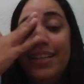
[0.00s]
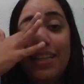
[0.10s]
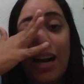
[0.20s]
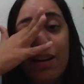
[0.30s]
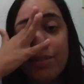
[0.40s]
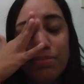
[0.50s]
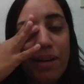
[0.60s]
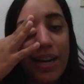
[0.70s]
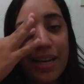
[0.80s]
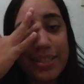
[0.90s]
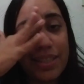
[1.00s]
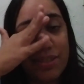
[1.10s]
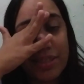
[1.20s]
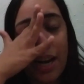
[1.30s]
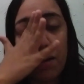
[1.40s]
E a última casa que
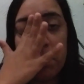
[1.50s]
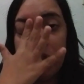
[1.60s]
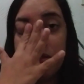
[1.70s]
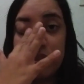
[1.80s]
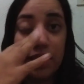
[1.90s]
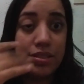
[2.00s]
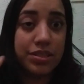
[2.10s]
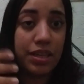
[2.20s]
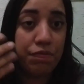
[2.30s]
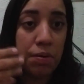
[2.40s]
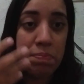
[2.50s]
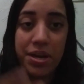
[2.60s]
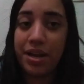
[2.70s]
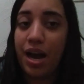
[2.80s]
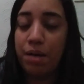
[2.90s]
eu trago pra vocês, eu sei que foi
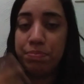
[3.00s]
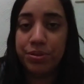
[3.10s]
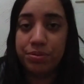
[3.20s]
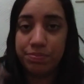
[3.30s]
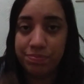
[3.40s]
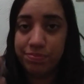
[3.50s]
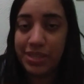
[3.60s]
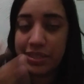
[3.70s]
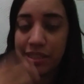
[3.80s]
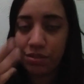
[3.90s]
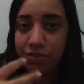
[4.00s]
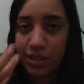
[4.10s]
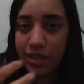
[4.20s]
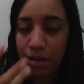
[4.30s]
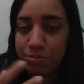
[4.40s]
bem rápido. Assim, eu
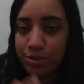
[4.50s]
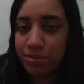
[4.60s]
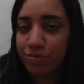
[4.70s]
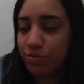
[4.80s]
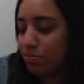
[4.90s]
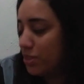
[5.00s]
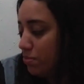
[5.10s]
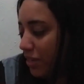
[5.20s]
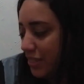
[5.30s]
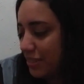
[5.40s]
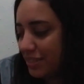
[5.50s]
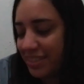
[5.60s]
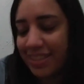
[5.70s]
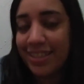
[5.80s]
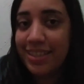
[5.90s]
falei rápido os perfumes, mas
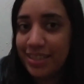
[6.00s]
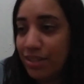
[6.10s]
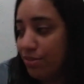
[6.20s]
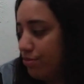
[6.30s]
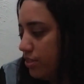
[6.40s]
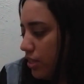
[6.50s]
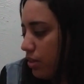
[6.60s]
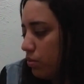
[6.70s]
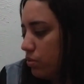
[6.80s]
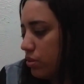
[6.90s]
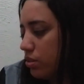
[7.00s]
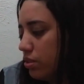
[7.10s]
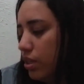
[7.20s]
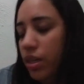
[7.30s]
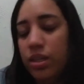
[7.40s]
o vídeo é
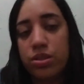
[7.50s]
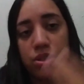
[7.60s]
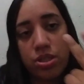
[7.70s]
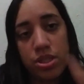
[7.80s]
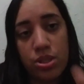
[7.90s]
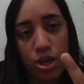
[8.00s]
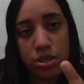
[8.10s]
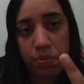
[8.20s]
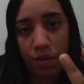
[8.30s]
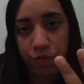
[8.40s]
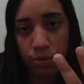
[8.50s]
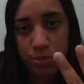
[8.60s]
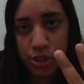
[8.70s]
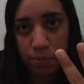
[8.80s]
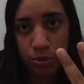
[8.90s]
curto. Eu trouxe dois
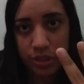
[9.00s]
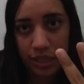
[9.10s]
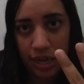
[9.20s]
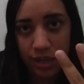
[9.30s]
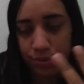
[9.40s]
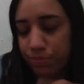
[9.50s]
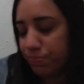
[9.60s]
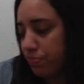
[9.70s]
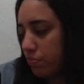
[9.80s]
perfumes da Boticário.